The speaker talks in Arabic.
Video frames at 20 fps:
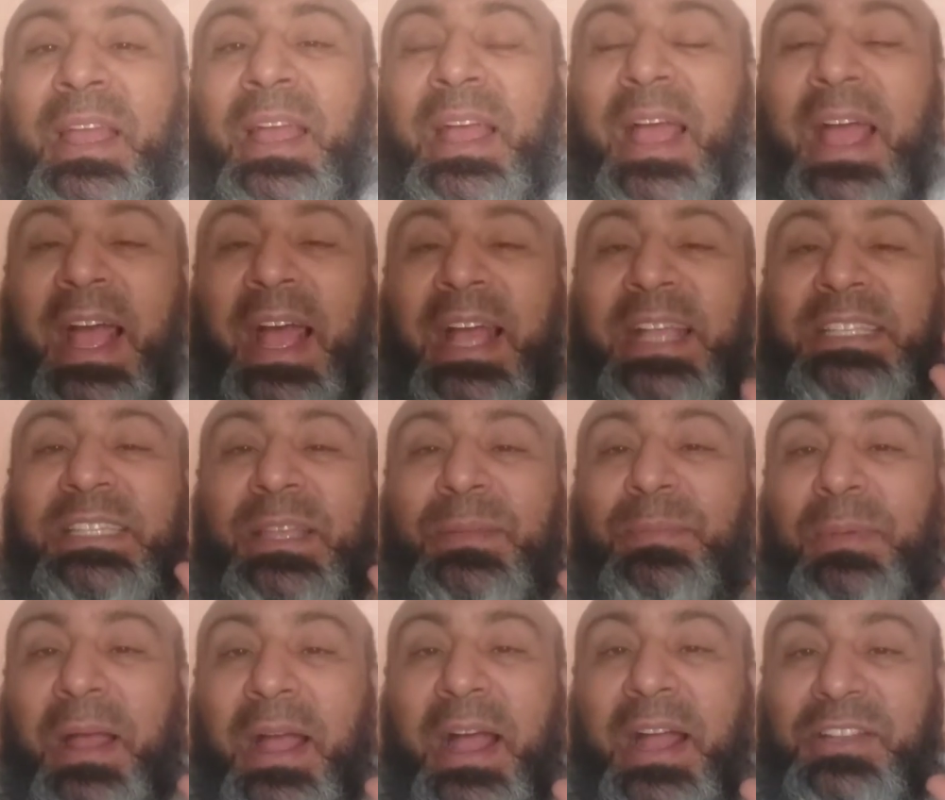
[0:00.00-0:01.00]

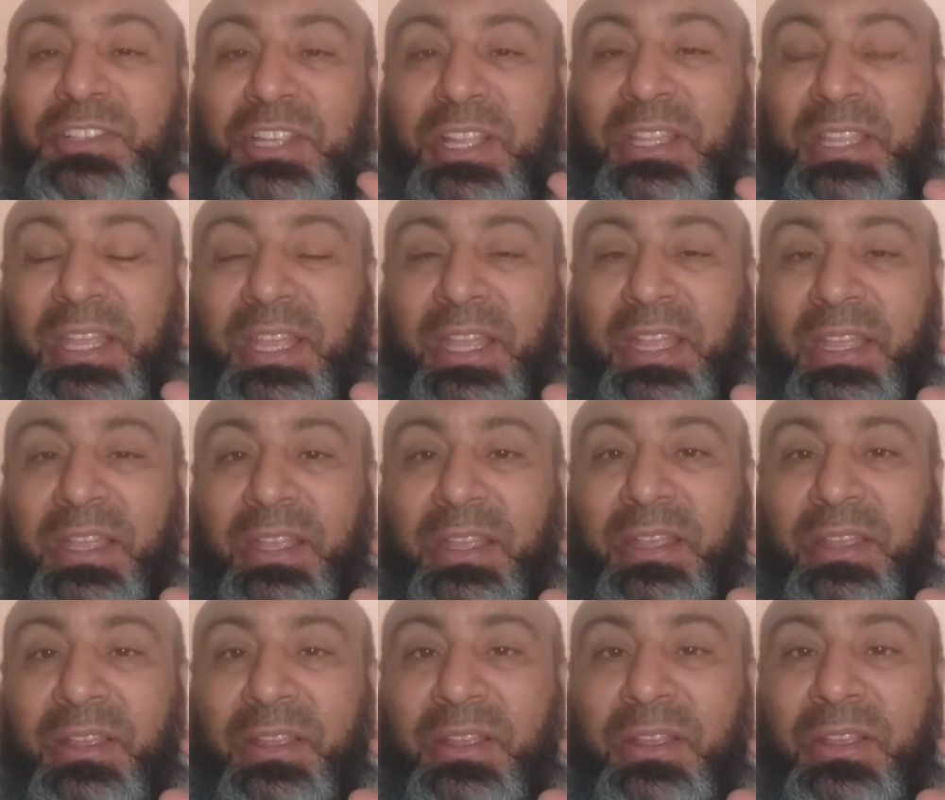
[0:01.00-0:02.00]
حسب حاجتها
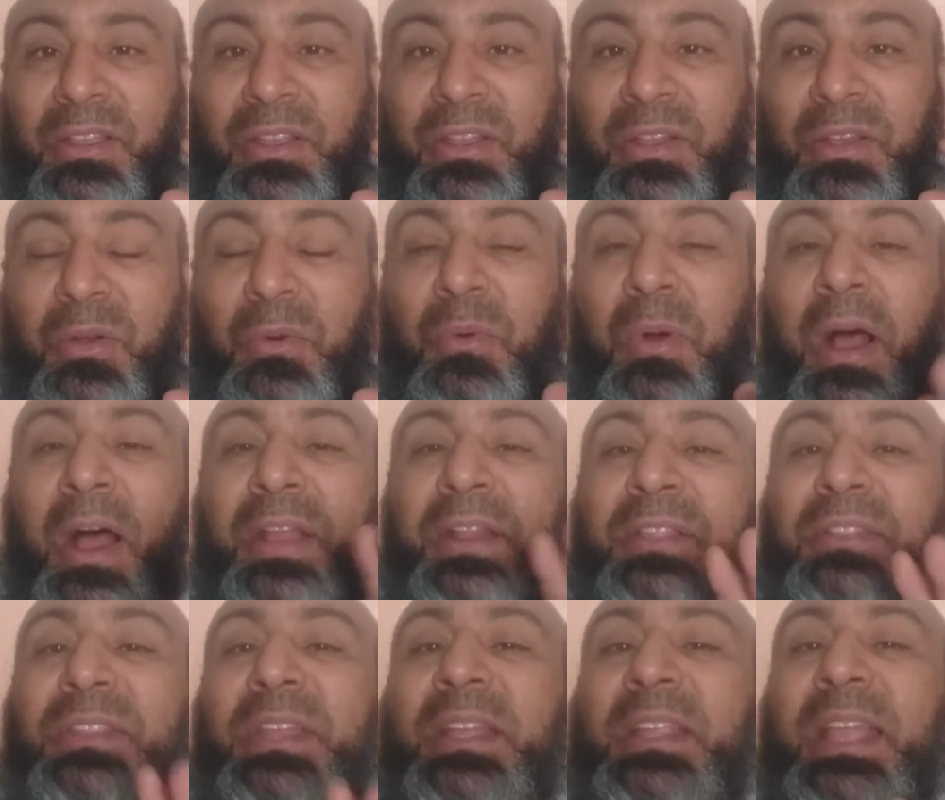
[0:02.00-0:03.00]
وانا
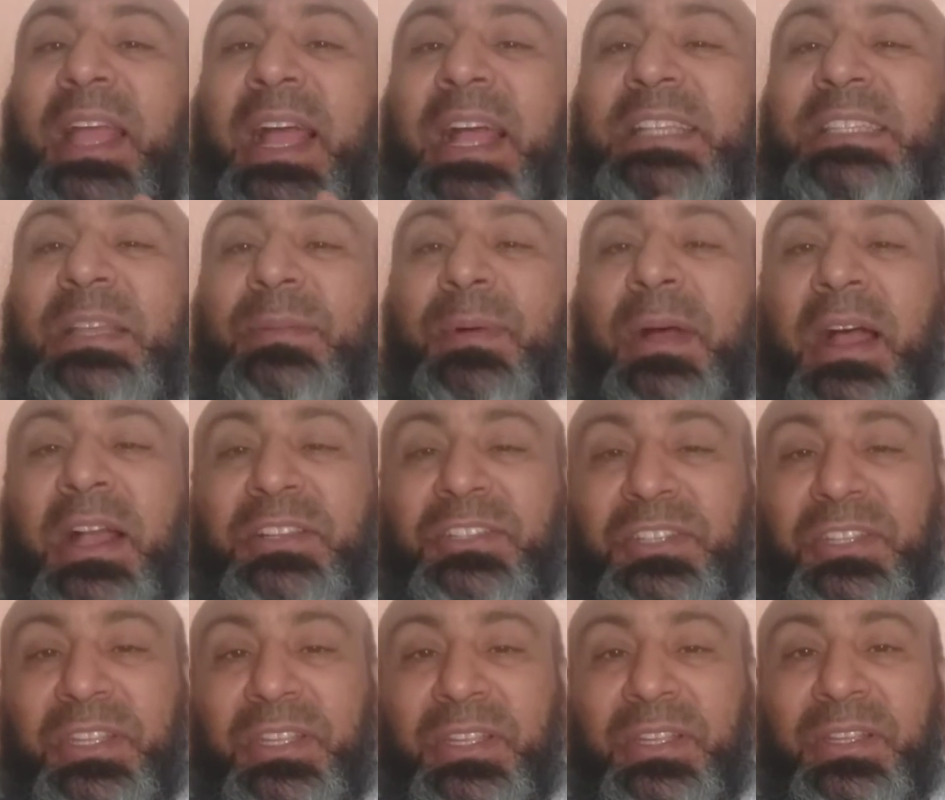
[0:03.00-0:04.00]
اعطيتها حسب
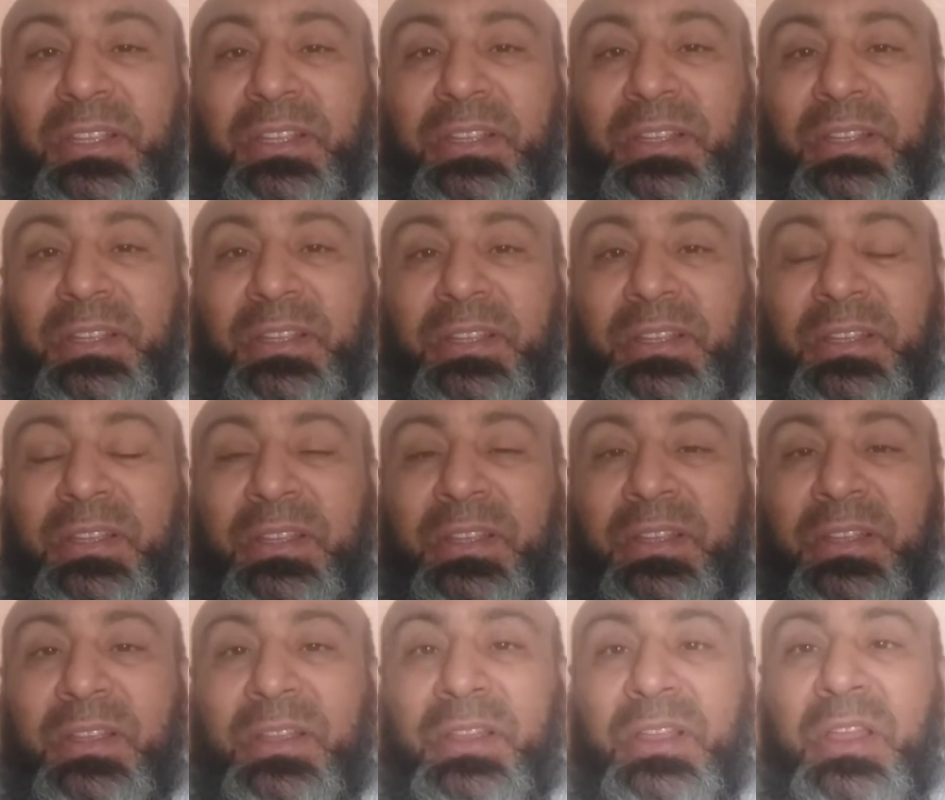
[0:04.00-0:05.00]
حاجتي
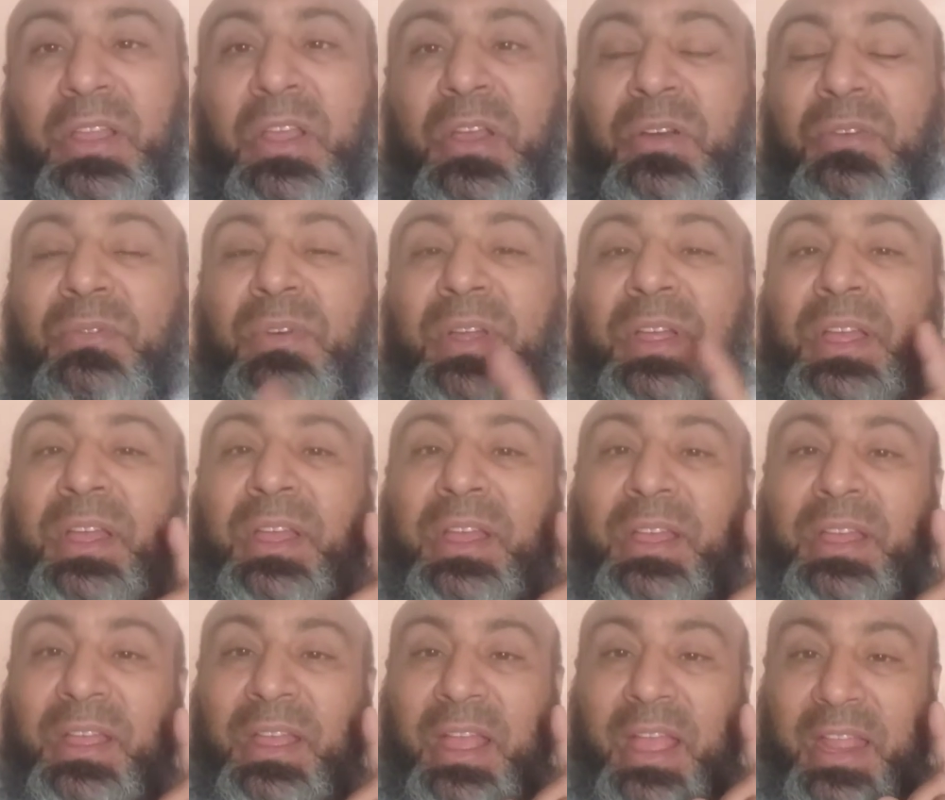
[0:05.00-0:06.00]

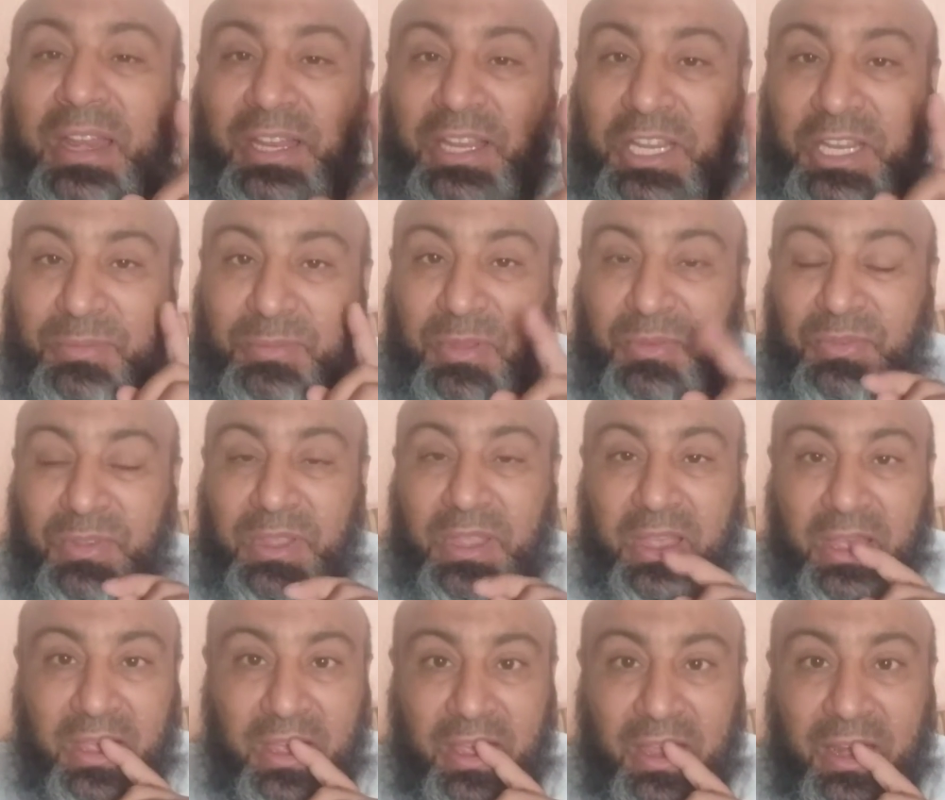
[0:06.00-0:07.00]
فالحكمة
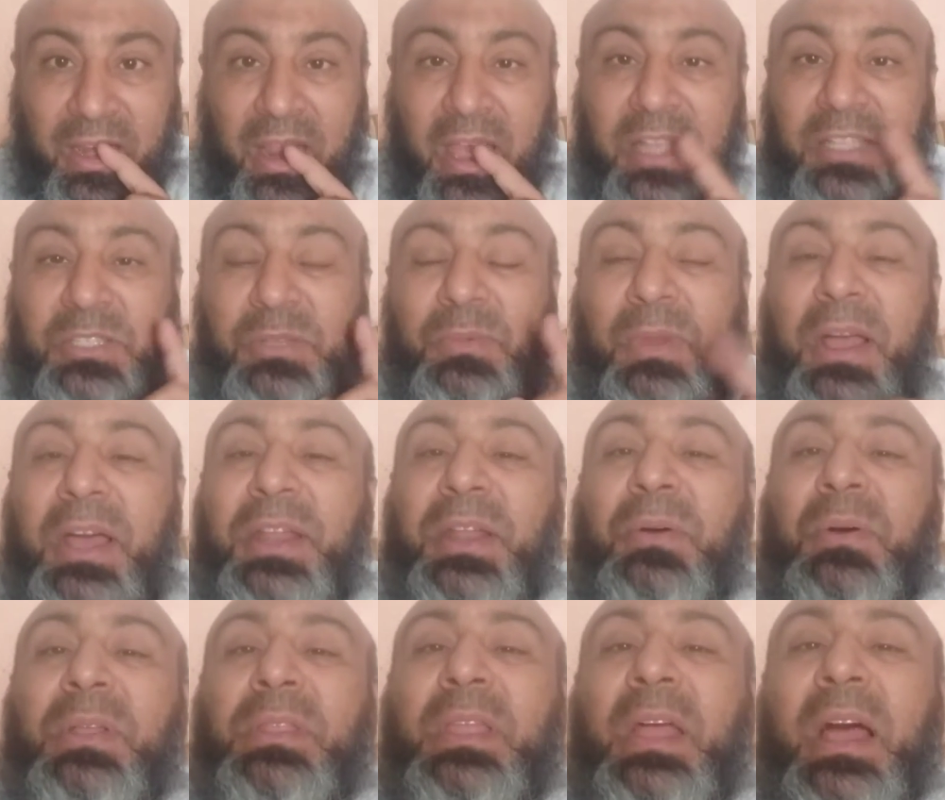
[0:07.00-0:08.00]
فيها الله
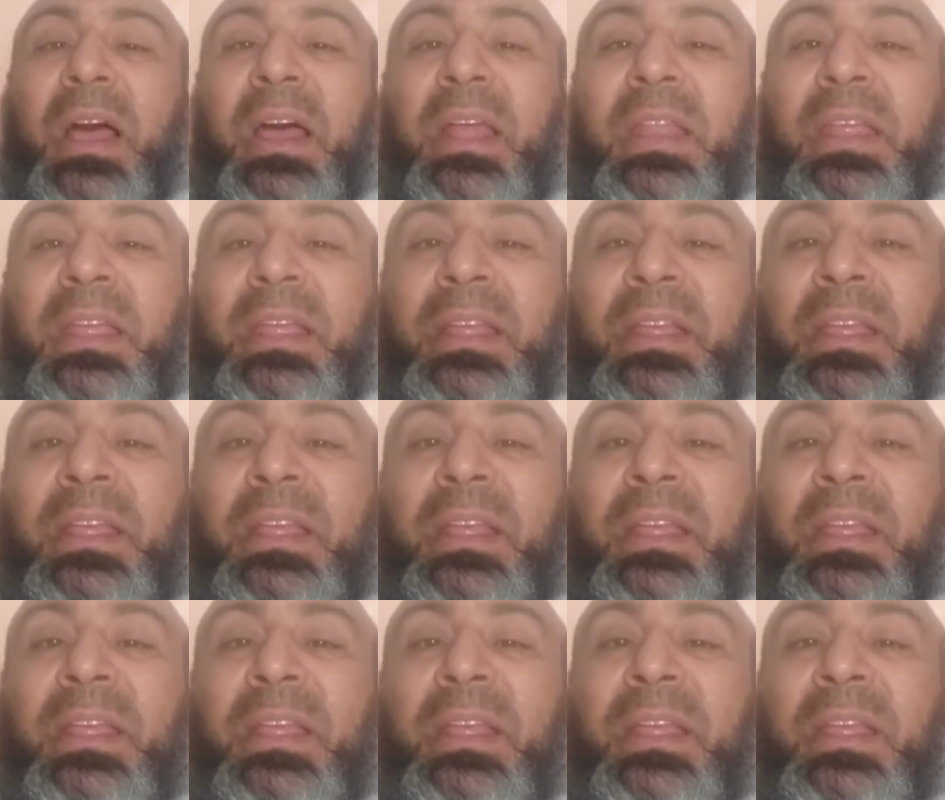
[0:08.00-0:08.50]
سبحانه وتعالى